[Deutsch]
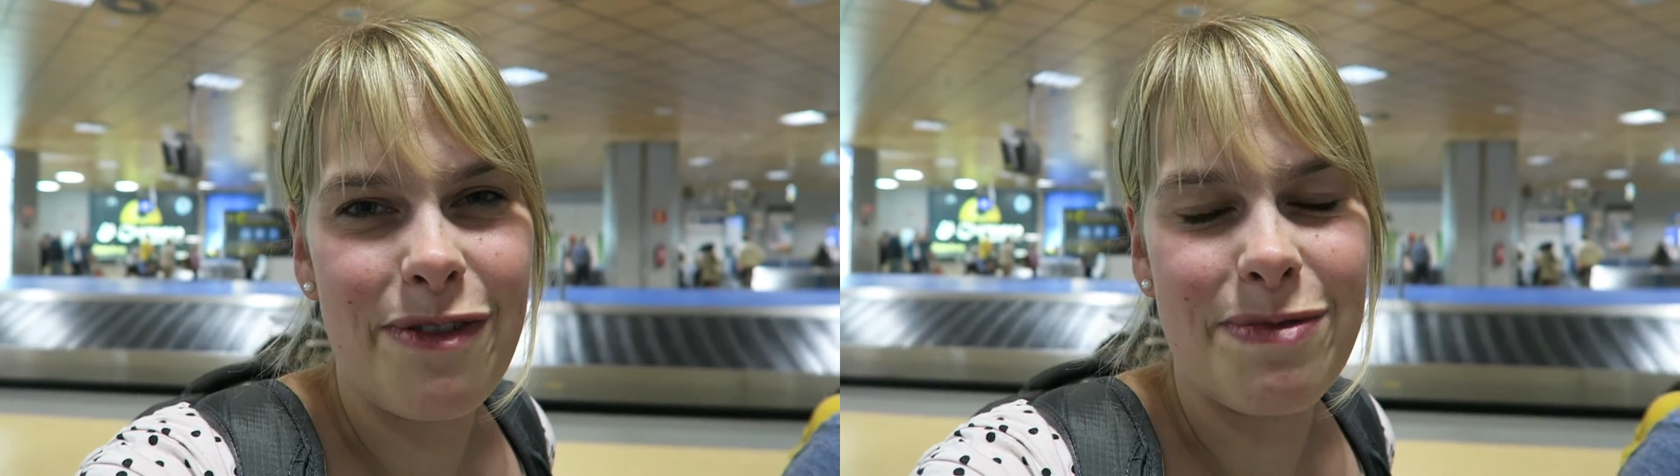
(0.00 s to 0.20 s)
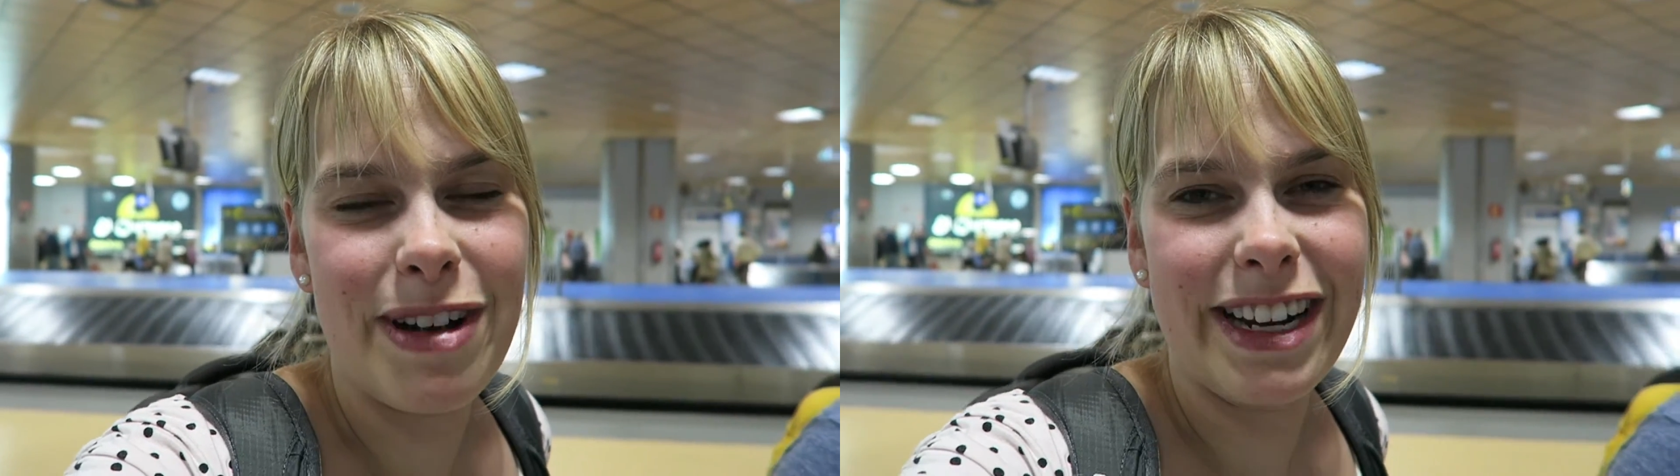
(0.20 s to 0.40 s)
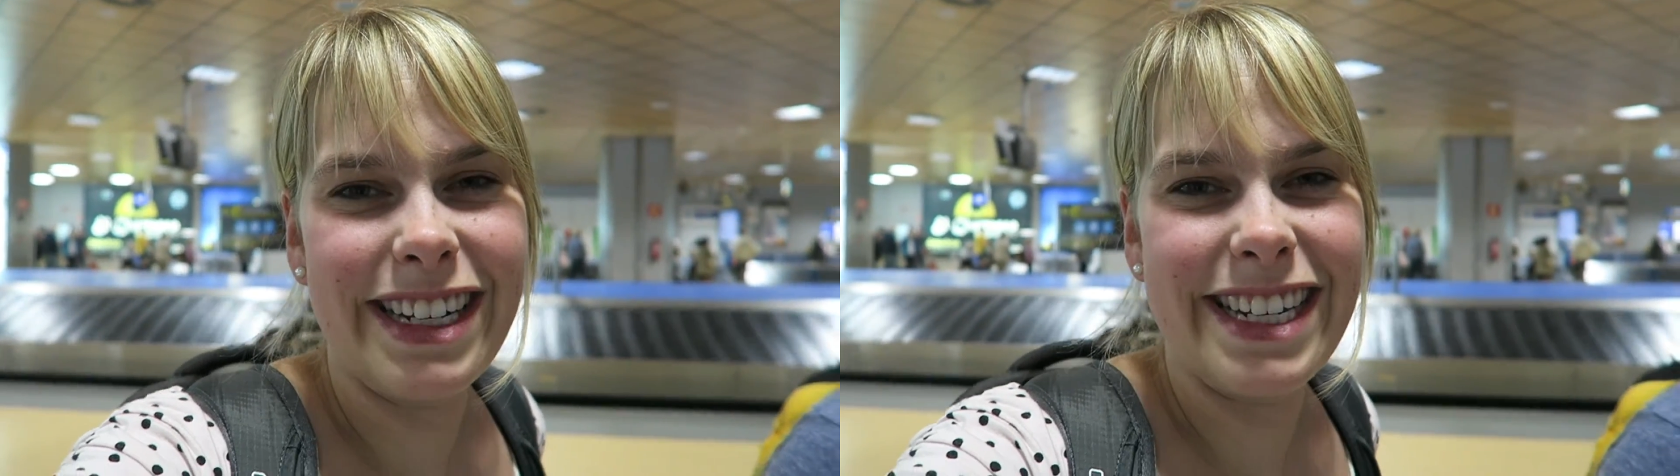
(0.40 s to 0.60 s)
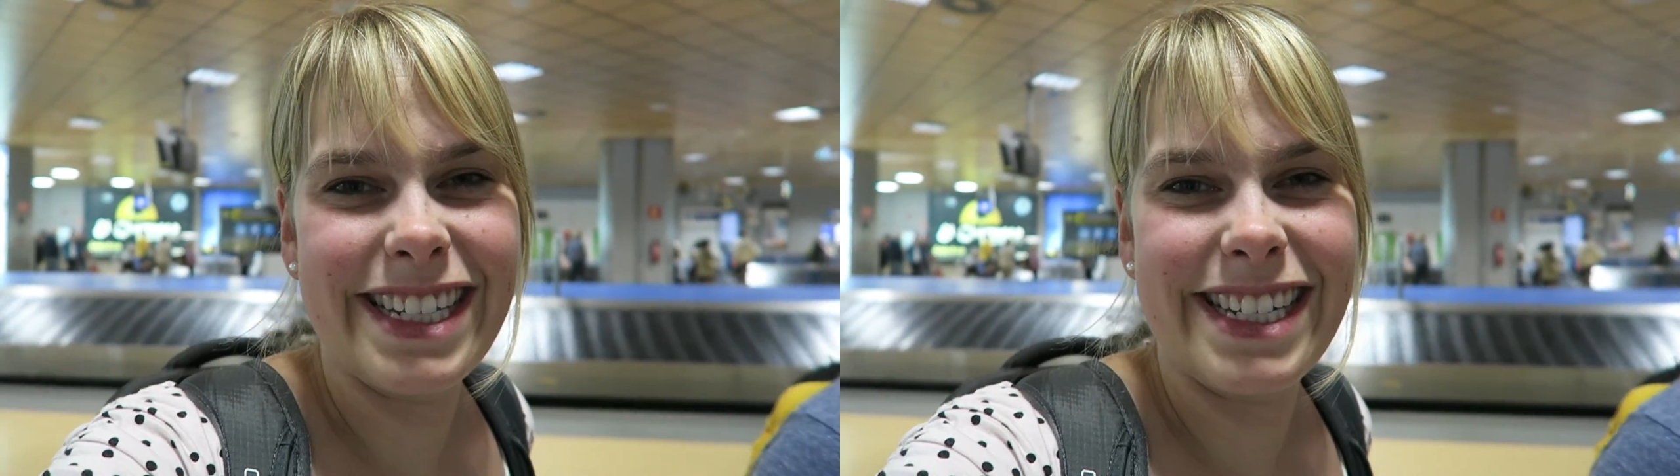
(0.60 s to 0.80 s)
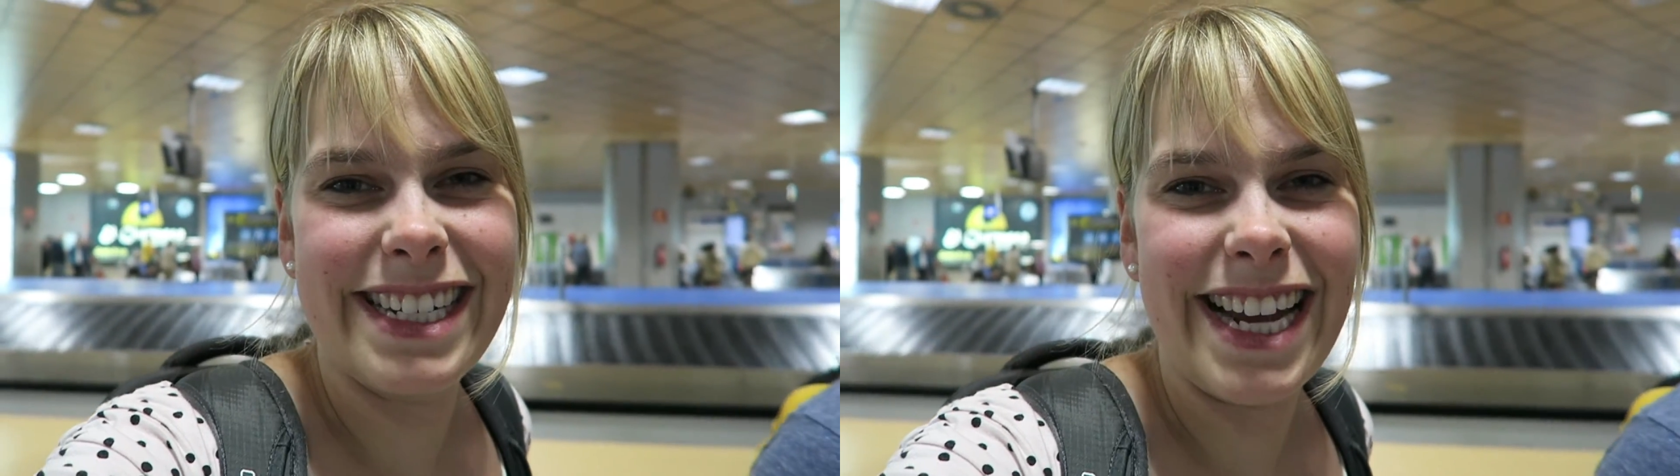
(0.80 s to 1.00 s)
schauen wir mal die
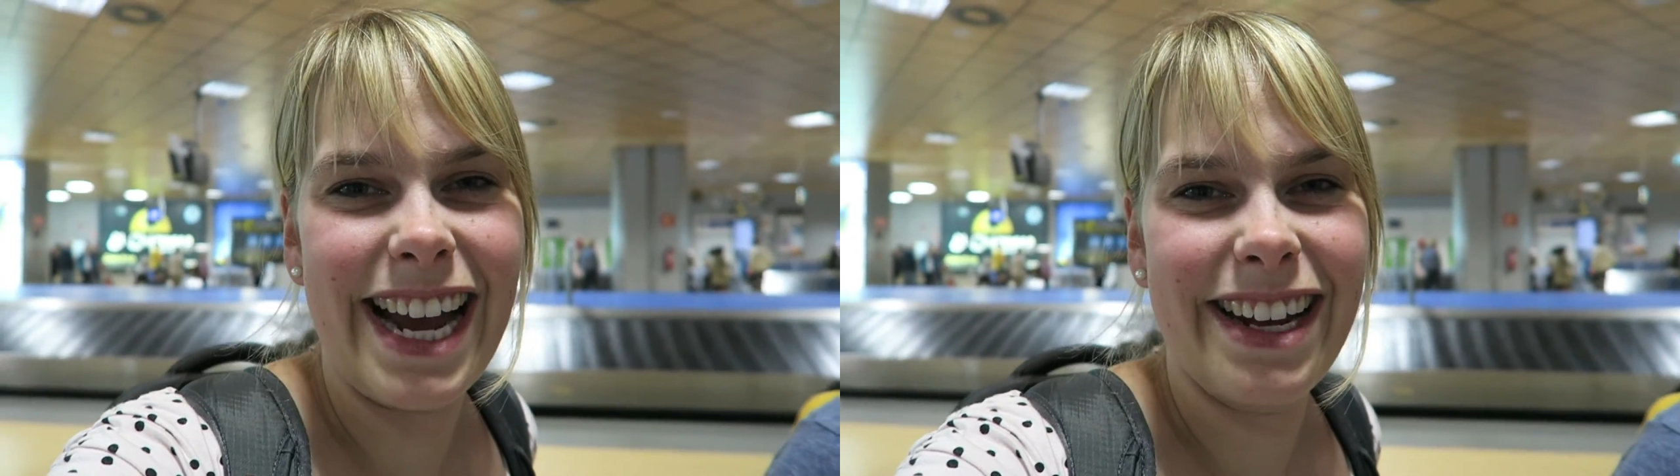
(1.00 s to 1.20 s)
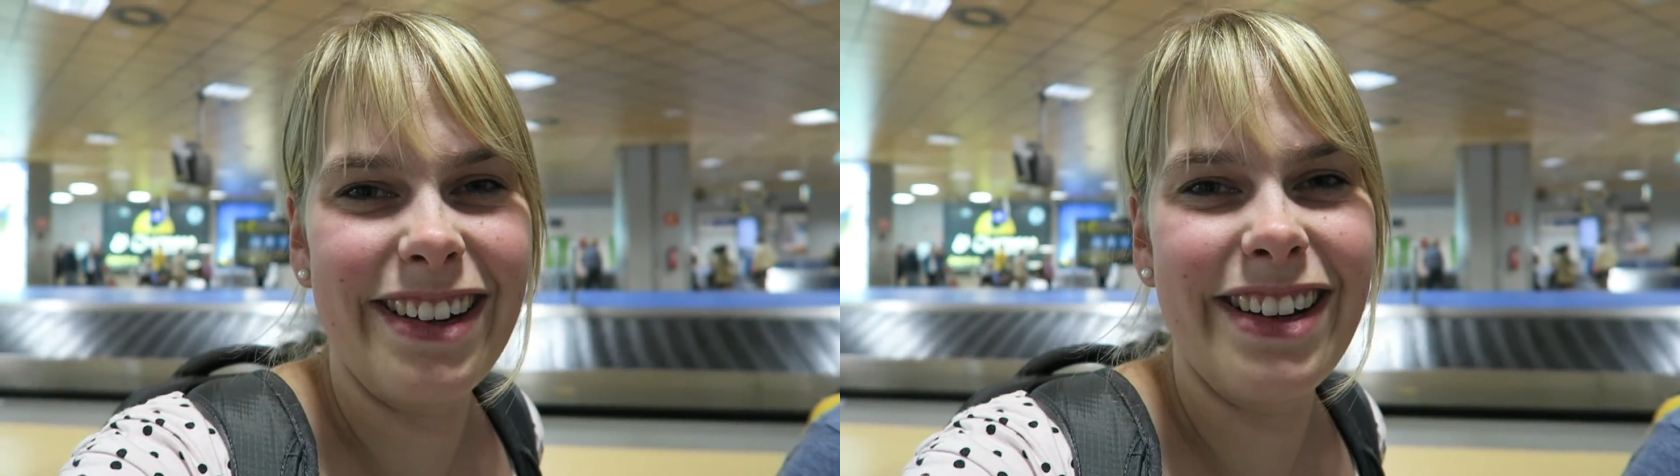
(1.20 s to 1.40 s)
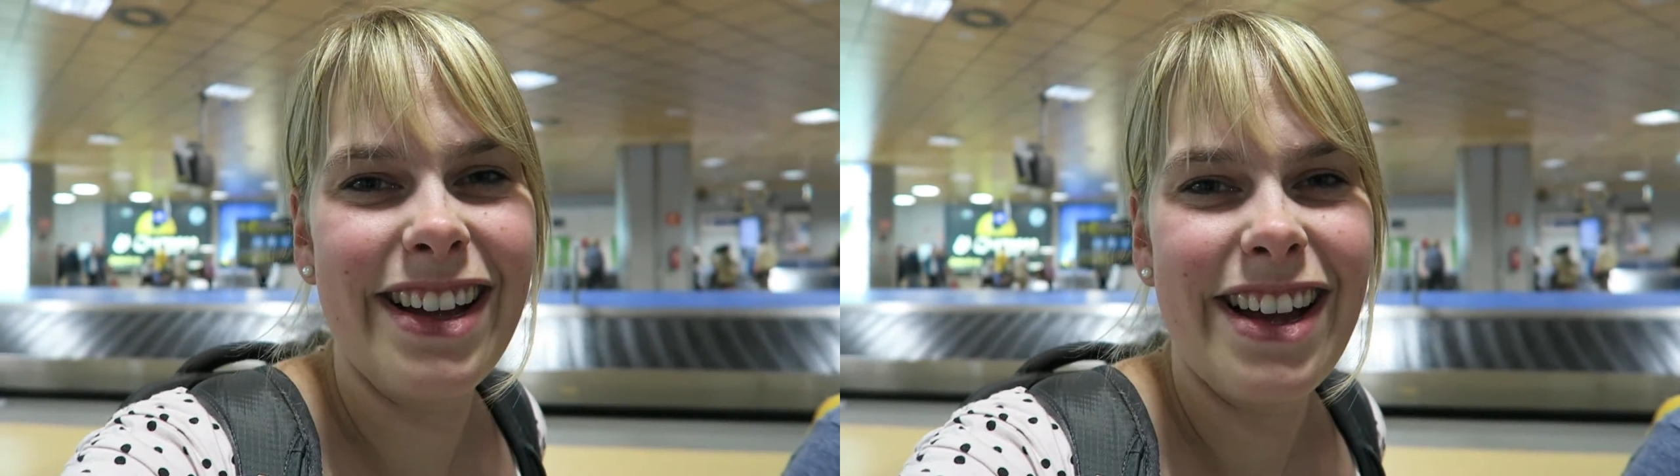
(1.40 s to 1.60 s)
nächsten Tage,